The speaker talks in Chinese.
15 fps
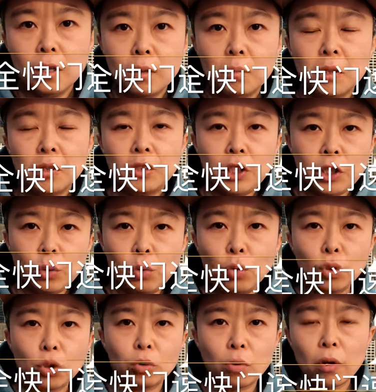那么几
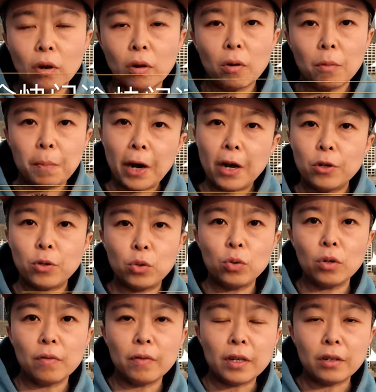乎所有拍
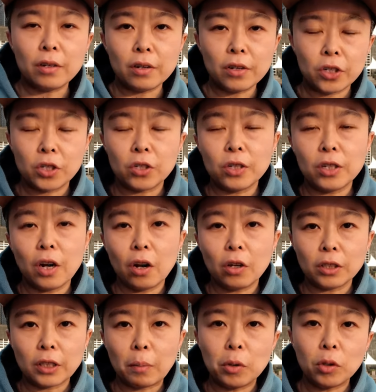虚的问题，实际
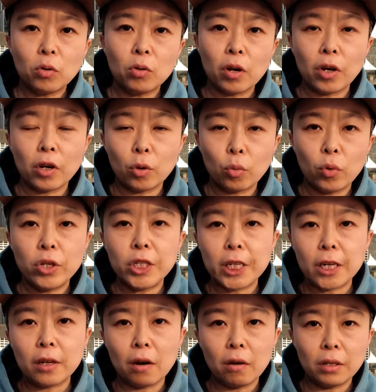上咱们都可以归
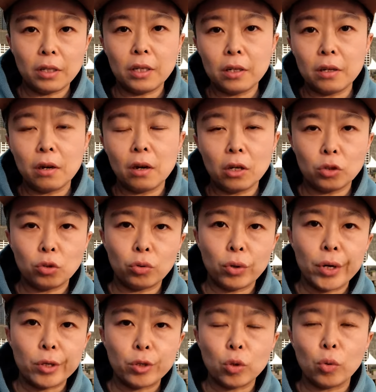结到一个
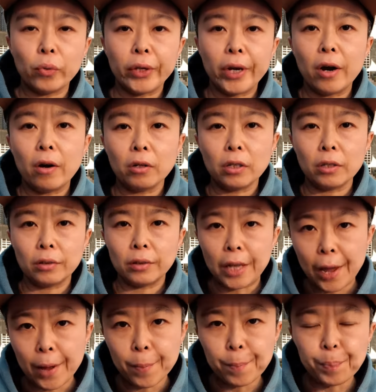最重要的
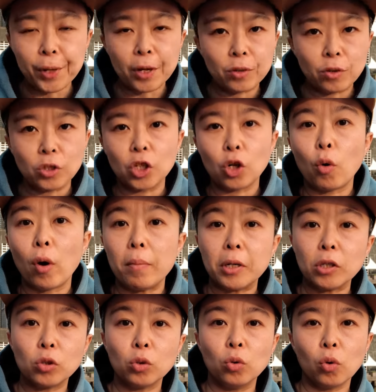点，那就是快
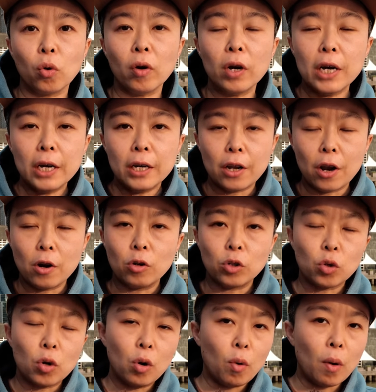门速度。也就是
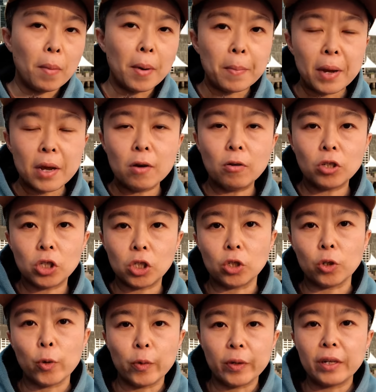说，我们没有
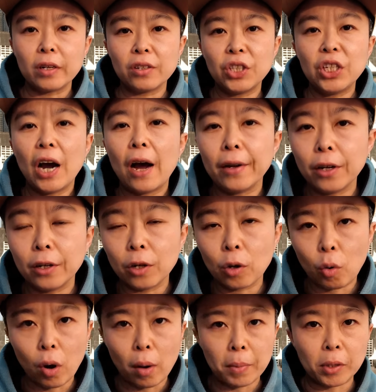使用一个恰当的
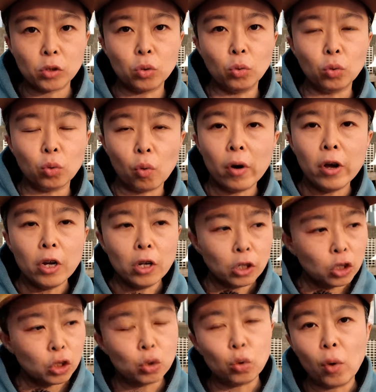快门速度
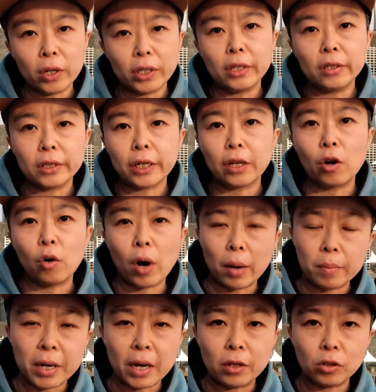锁定这个
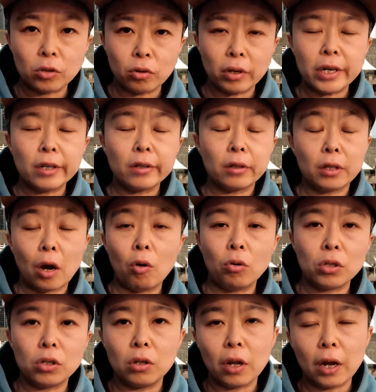画面，所以
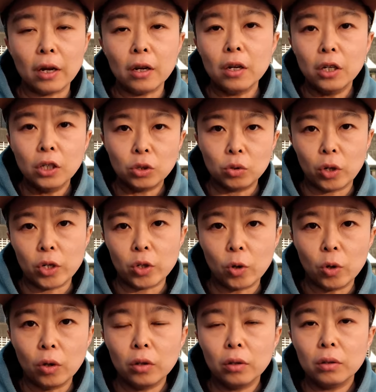导致了最
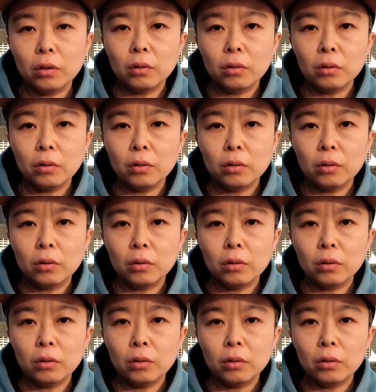终。